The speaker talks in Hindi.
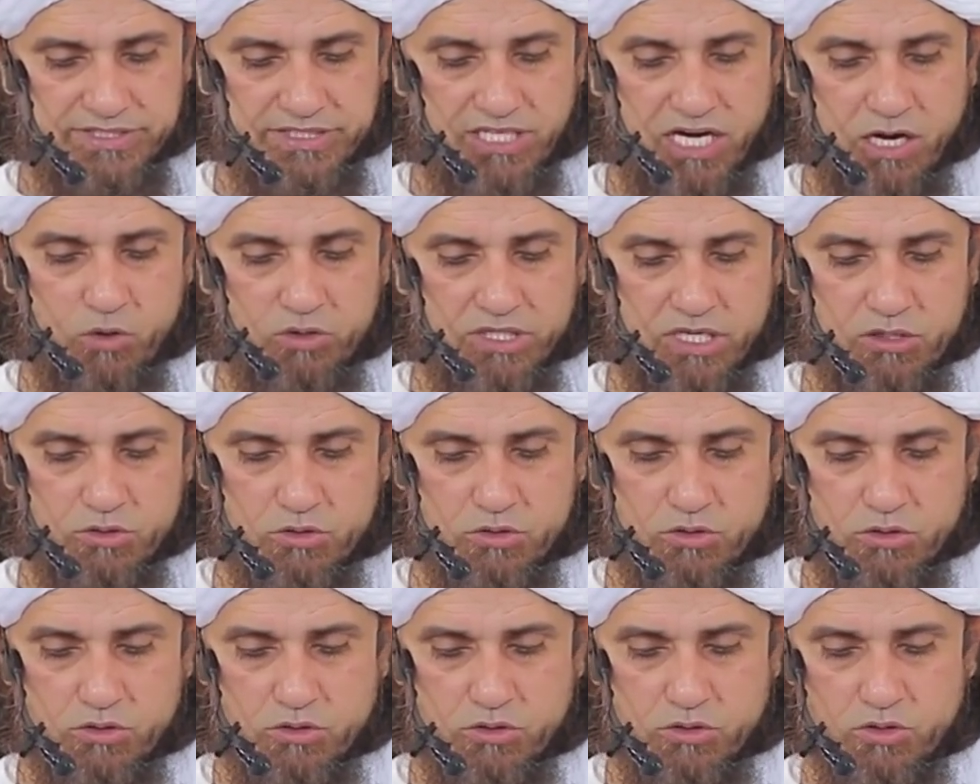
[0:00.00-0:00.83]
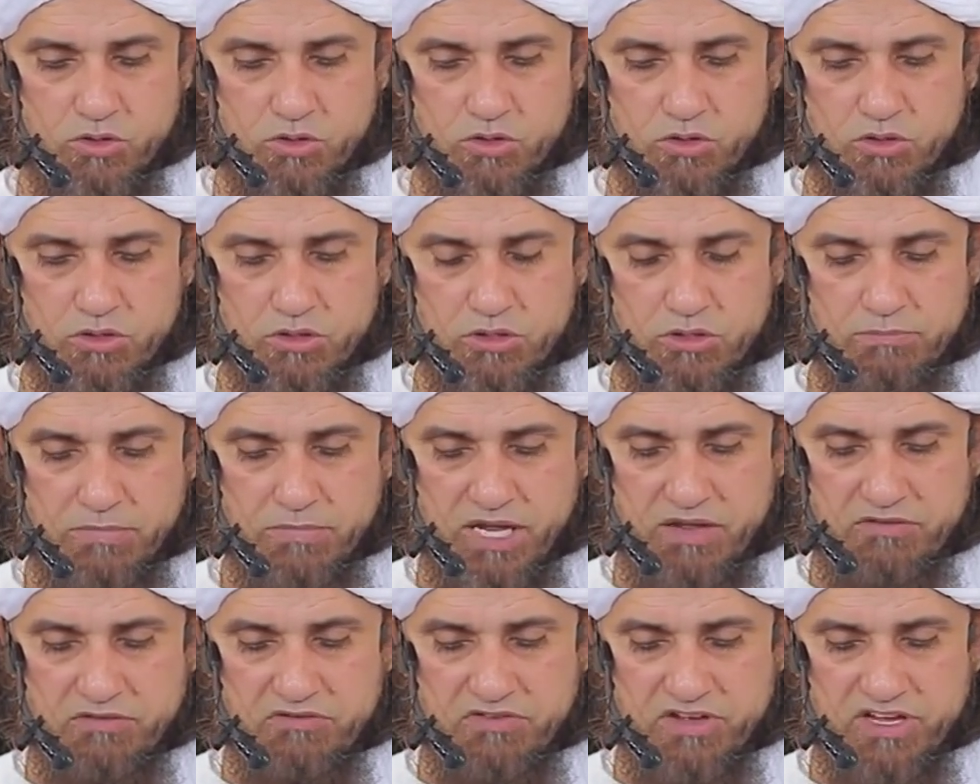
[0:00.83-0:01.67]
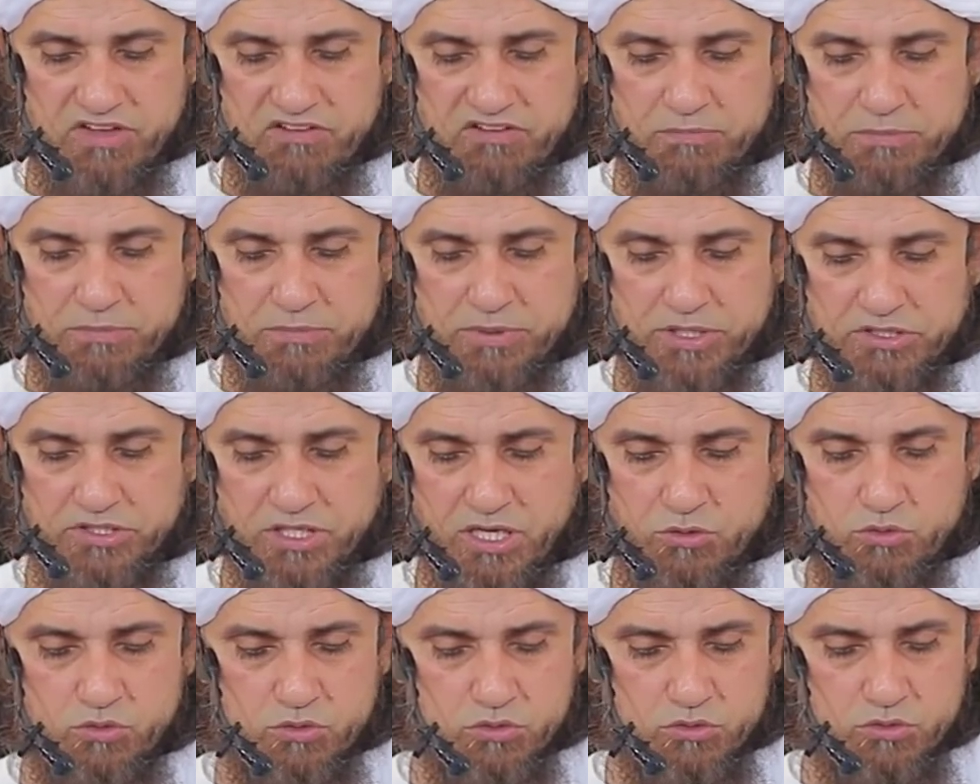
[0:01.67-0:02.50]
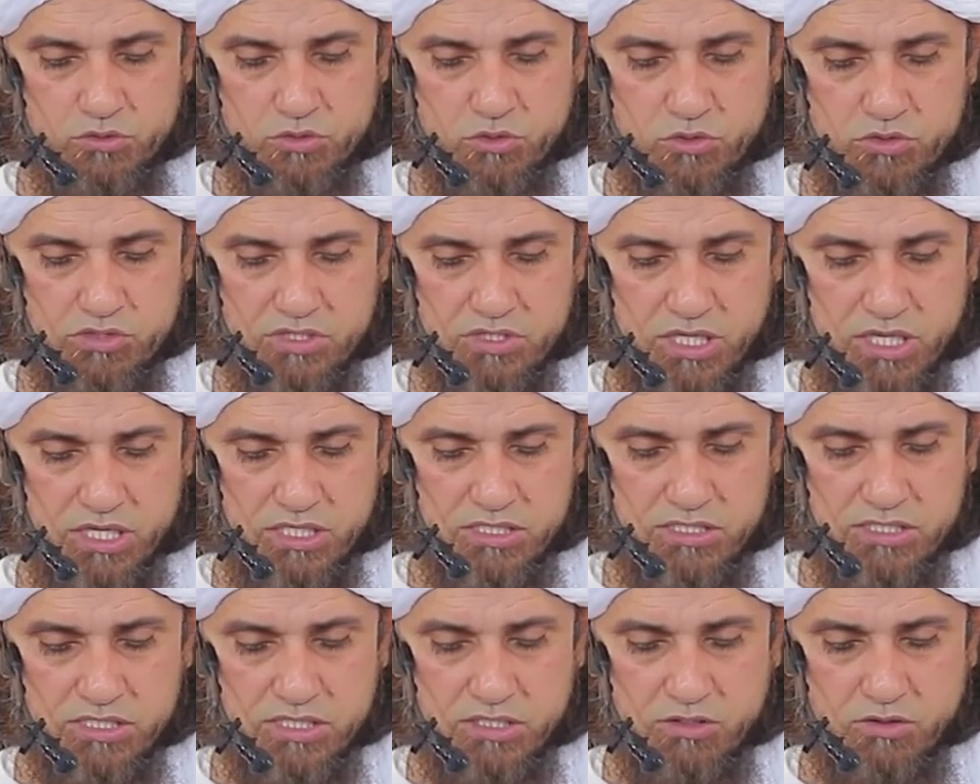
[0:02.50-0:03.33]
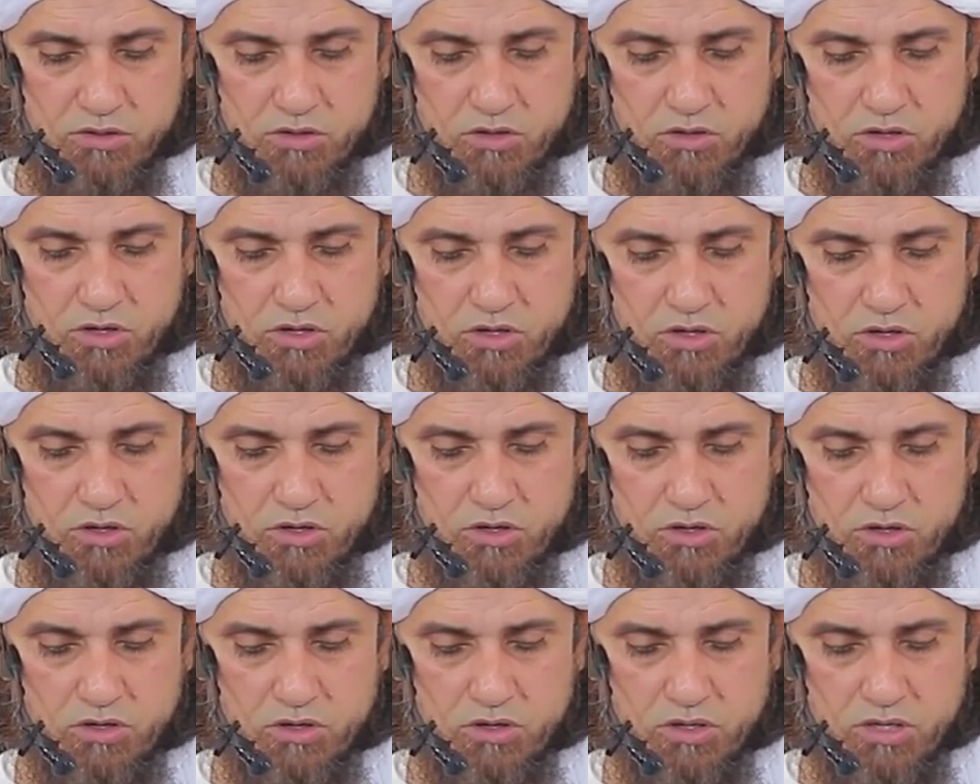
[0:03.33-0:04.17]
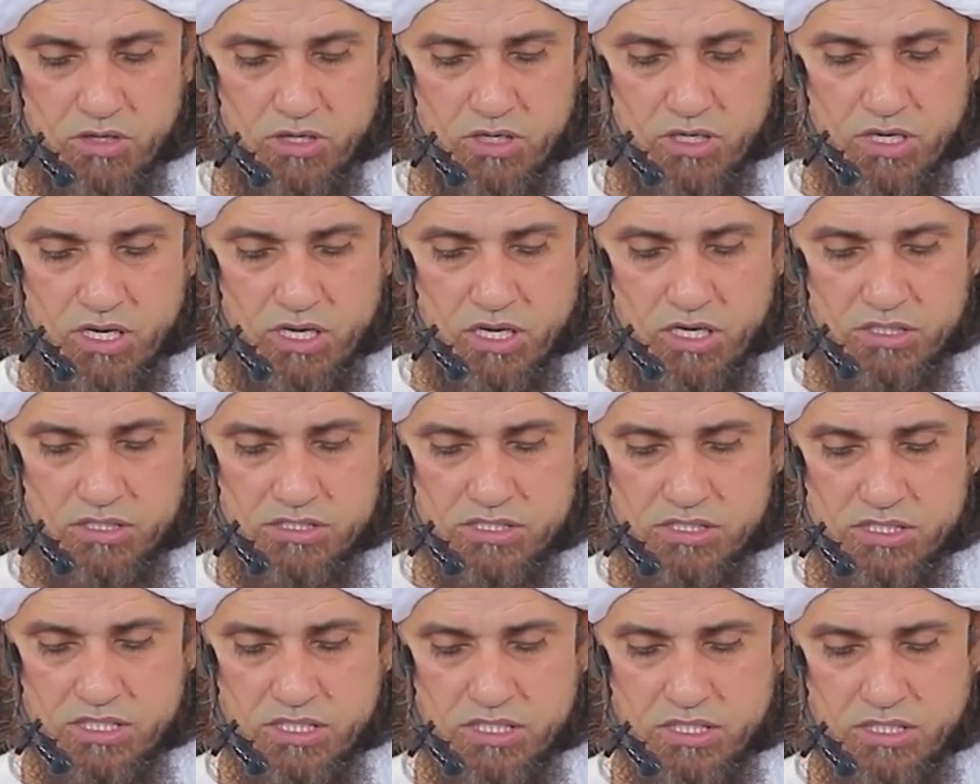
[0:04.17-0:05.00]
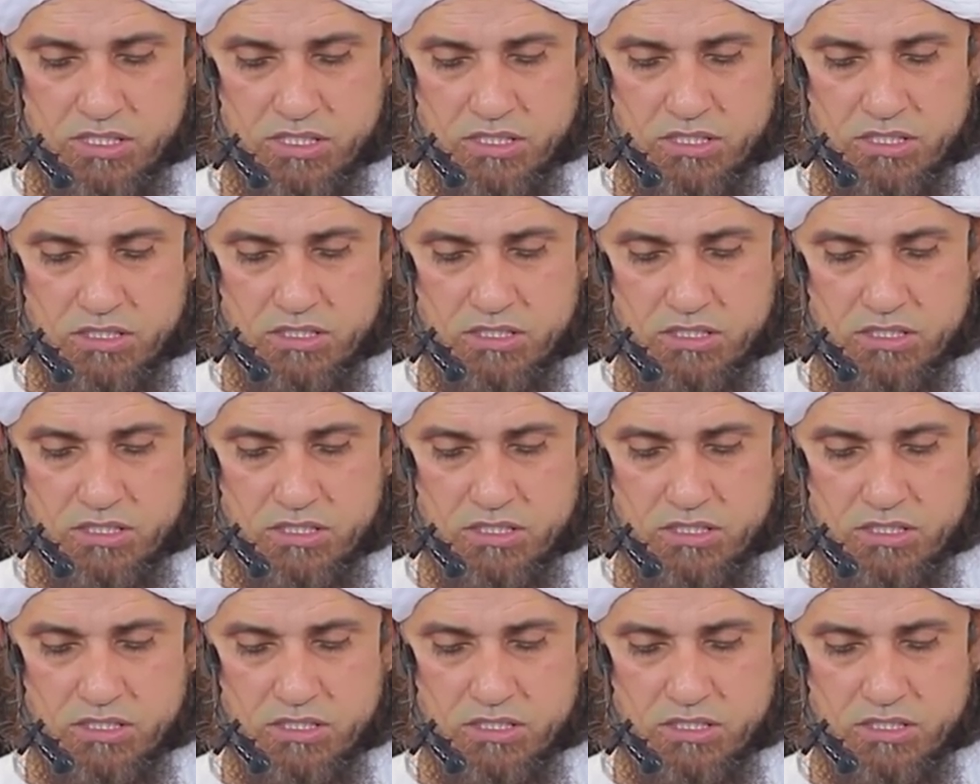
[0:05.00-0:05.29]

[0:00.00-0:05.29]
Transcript: विदाउट अल्कोहल मैं वेव पीता हूं दो साल से और ना इसे